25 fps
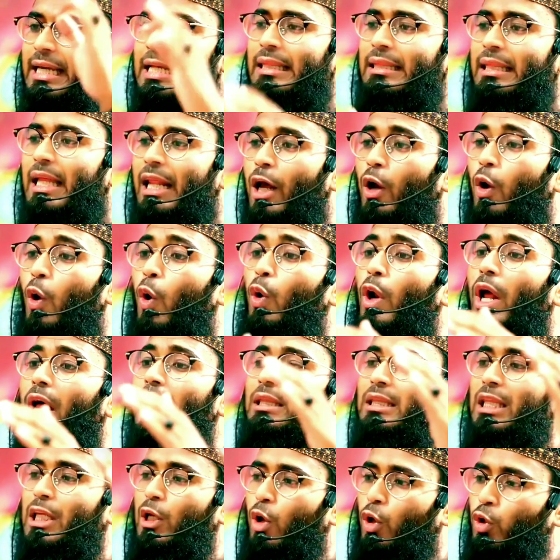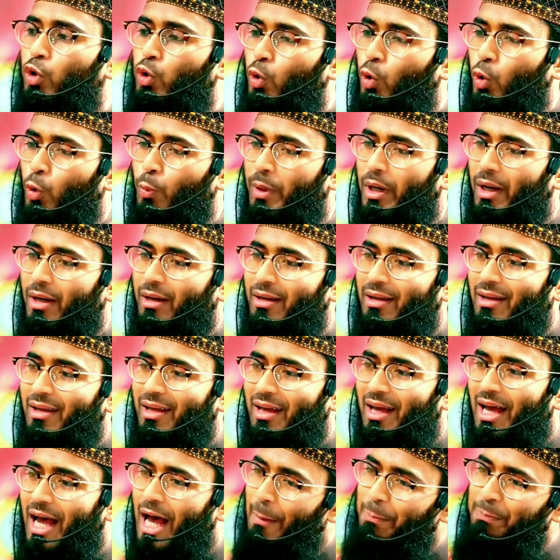দিন তারা কোরআন তেলাওয়াত করবে
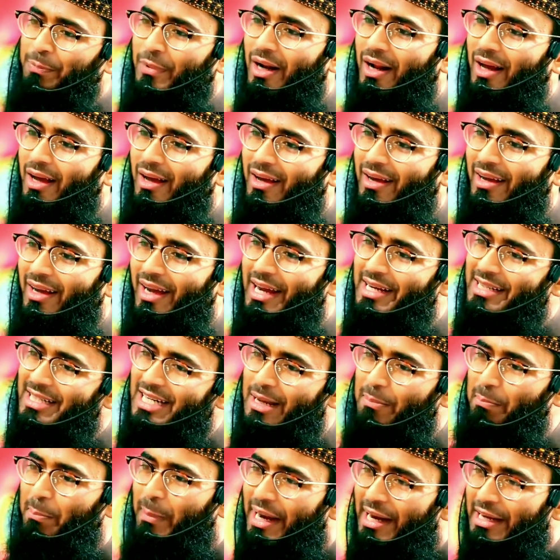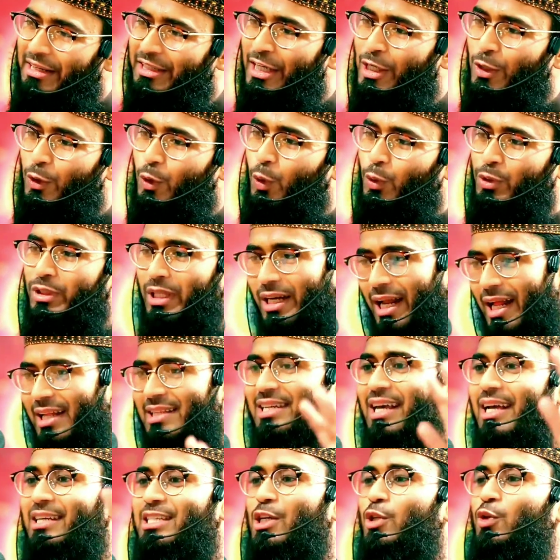আপনারা এটা মেনটেন করতে
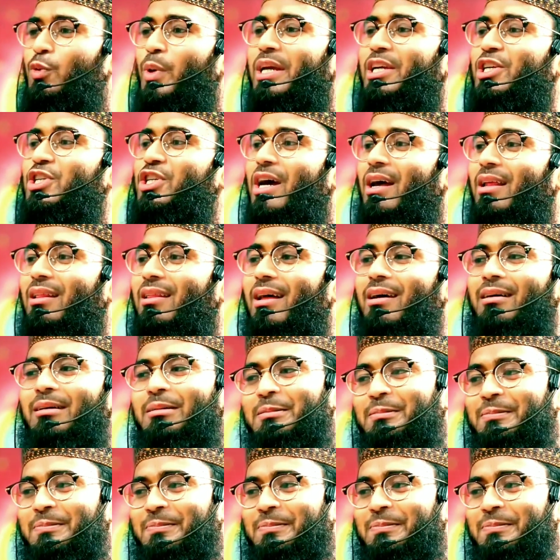রাজি আছেন তো ইনশাআল্লাহ